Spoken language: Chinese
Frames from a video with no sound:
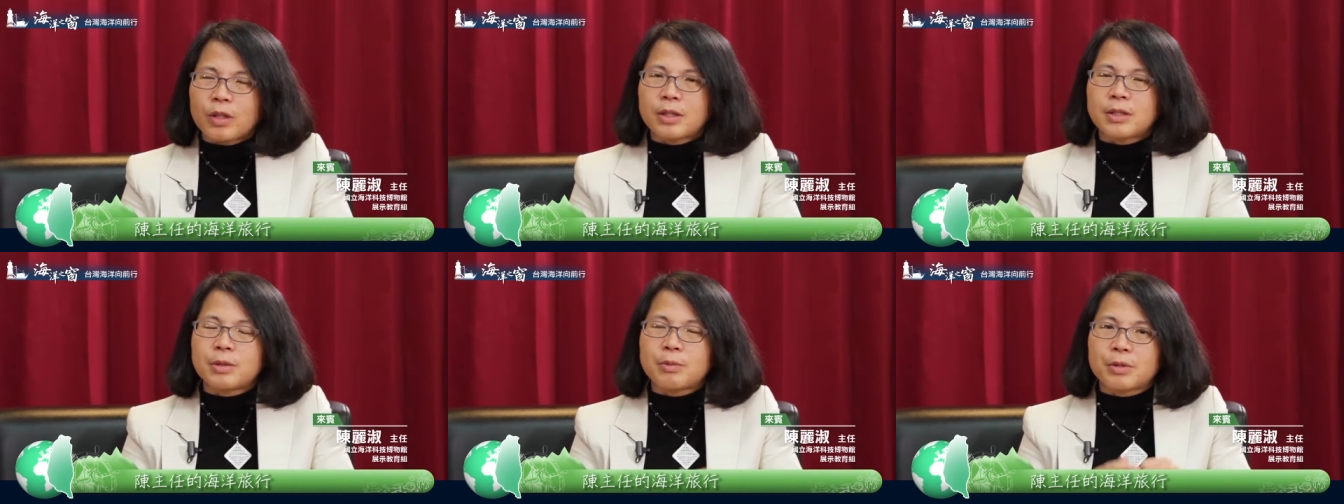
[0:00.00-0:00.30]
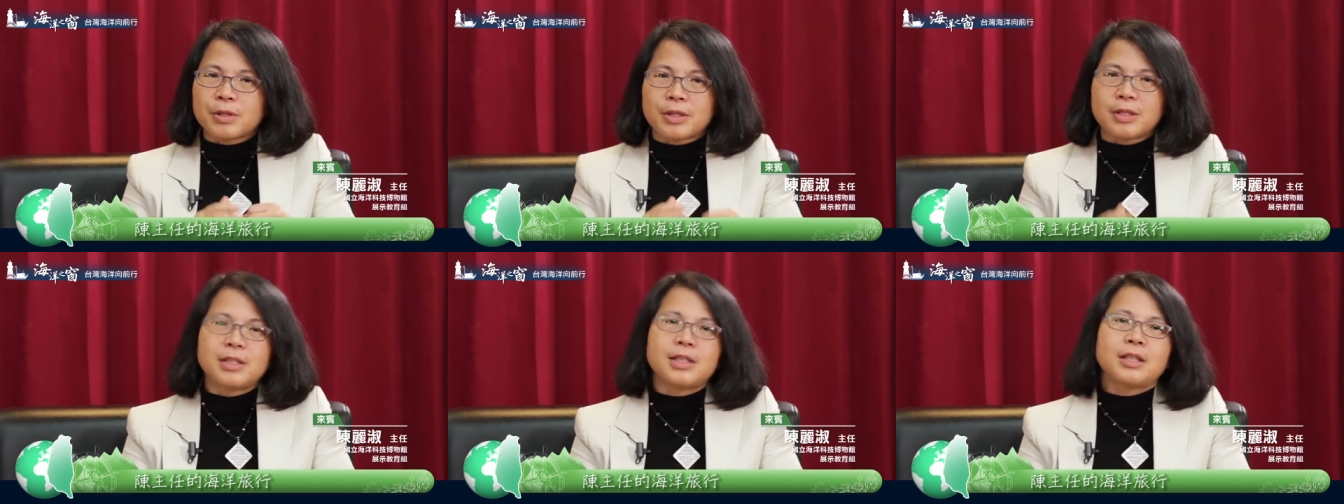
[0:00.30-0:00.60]
可是
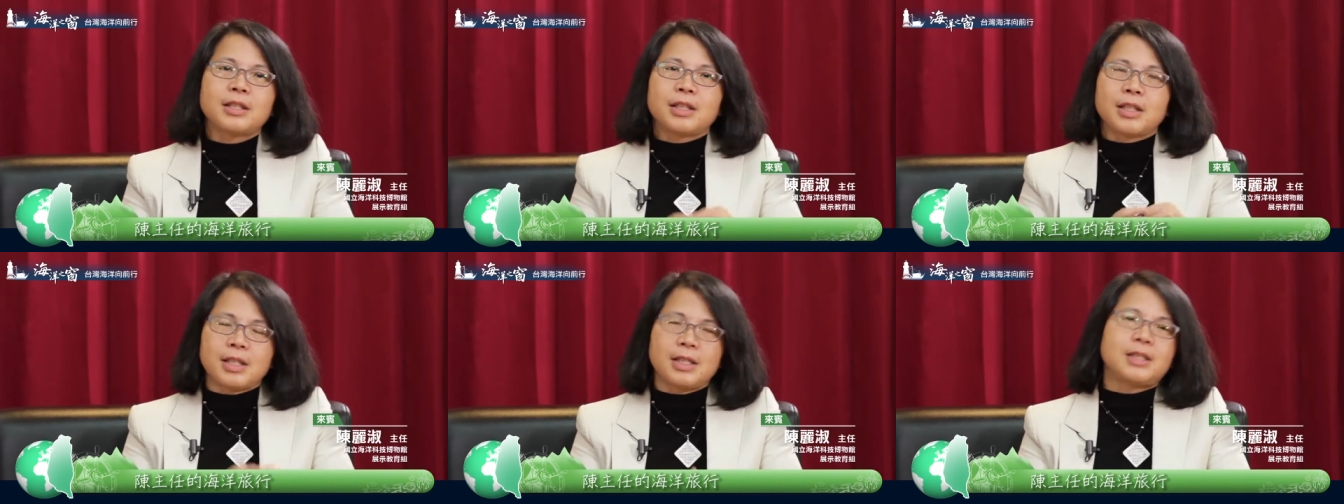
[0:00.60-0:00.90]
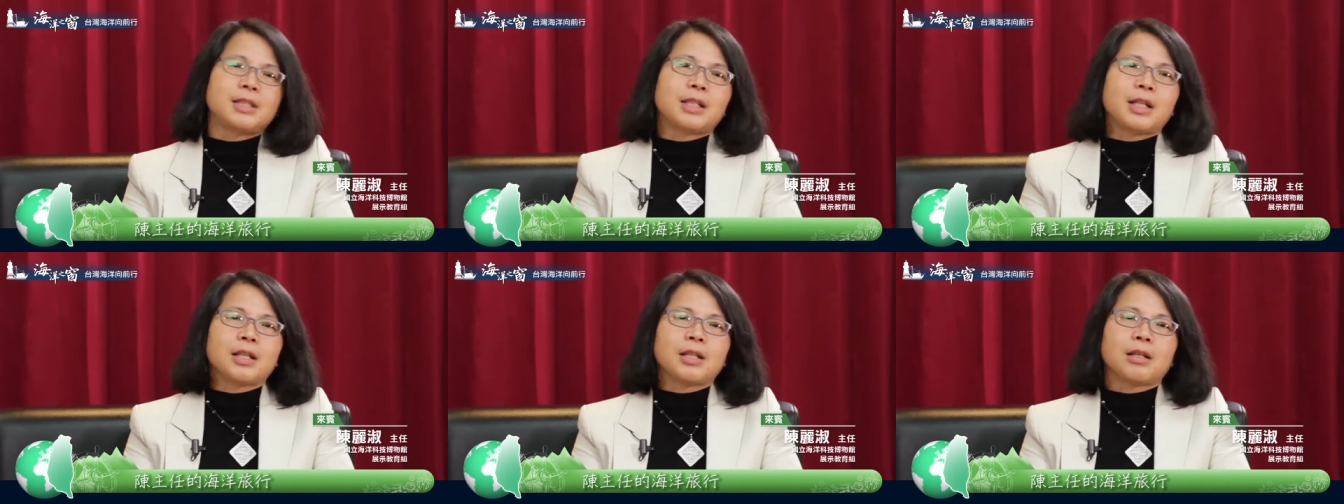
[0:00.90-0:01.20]
我真正第一
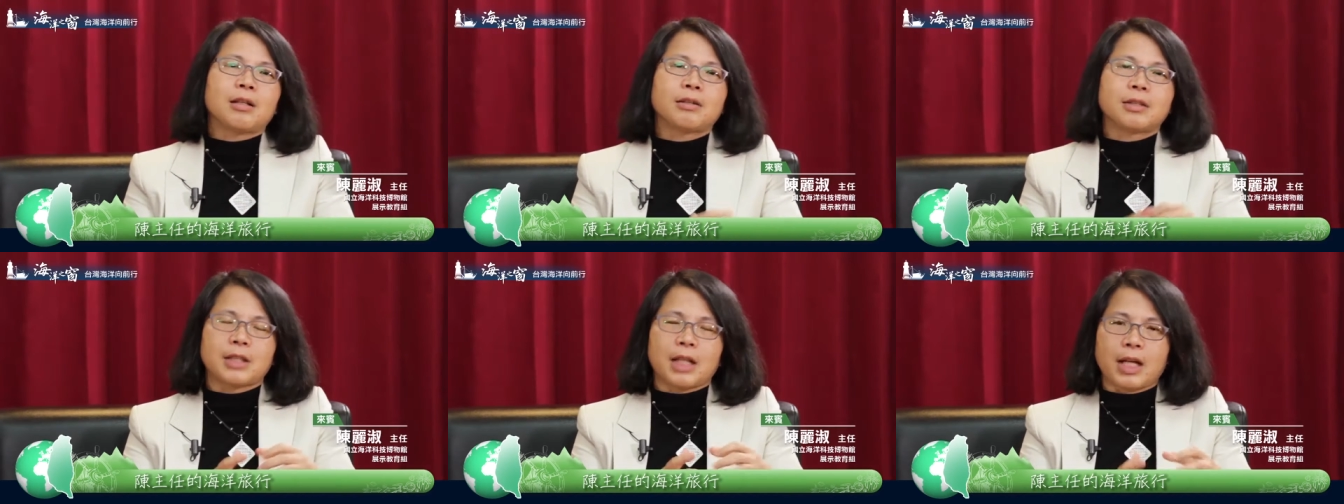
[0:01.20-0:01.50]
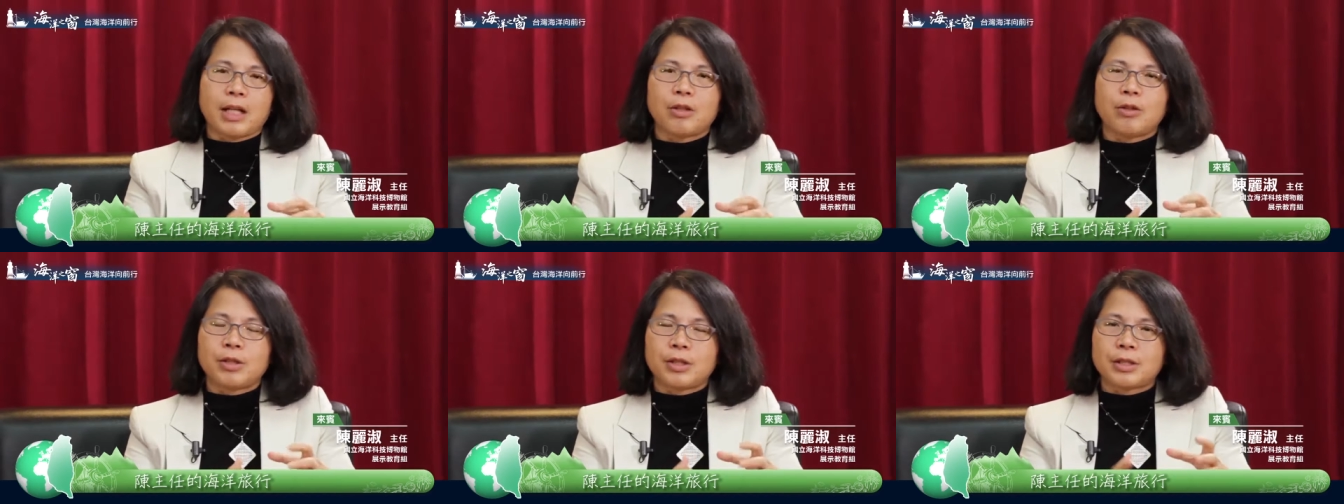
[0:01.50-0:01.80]
次看到
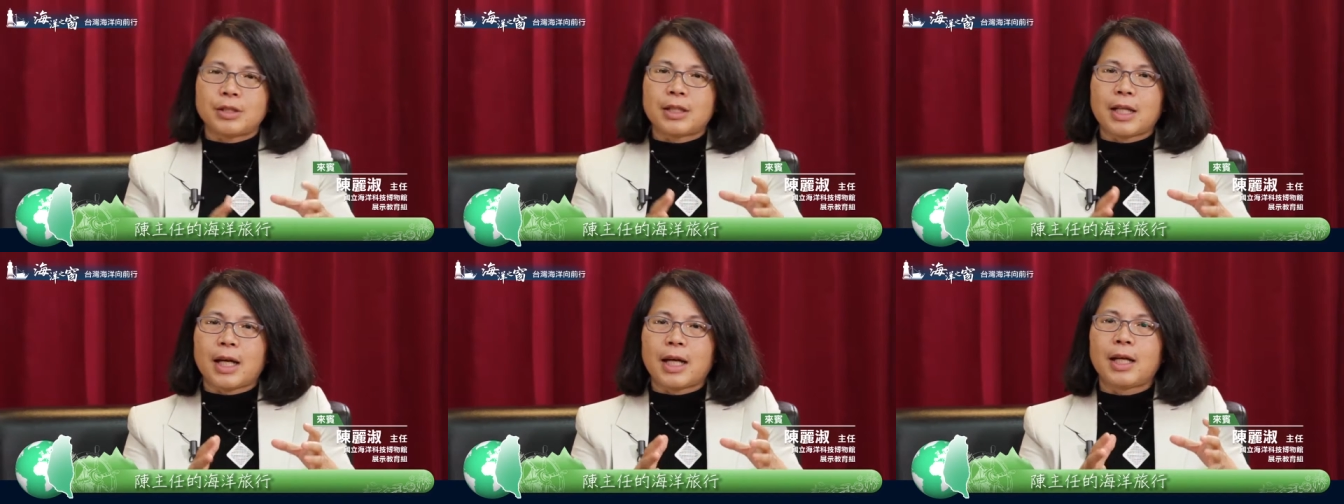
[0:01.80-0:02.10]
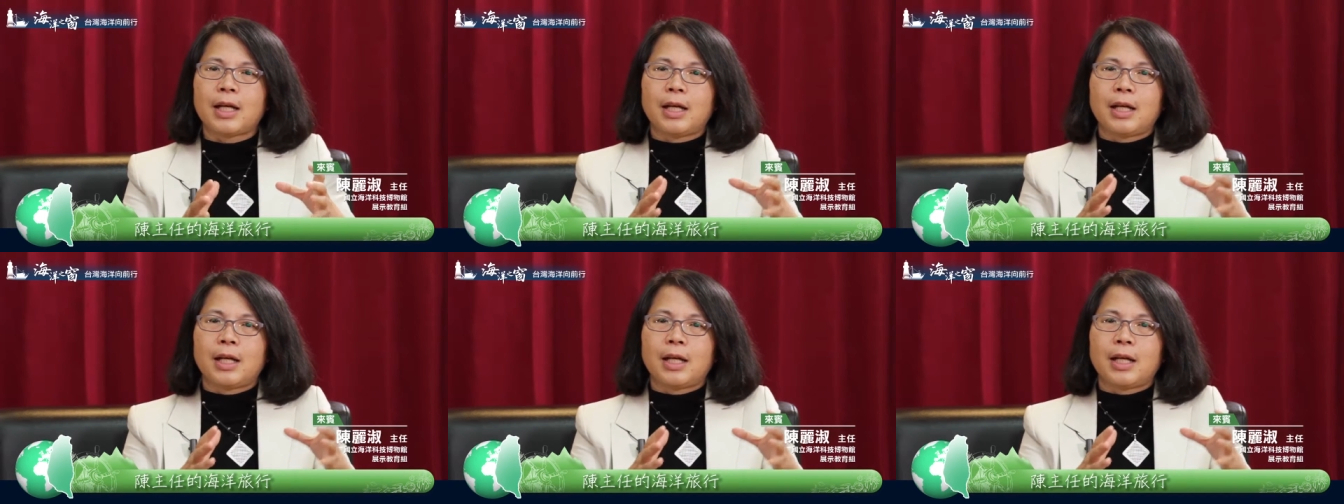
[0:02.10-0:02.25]
鲨鱼是在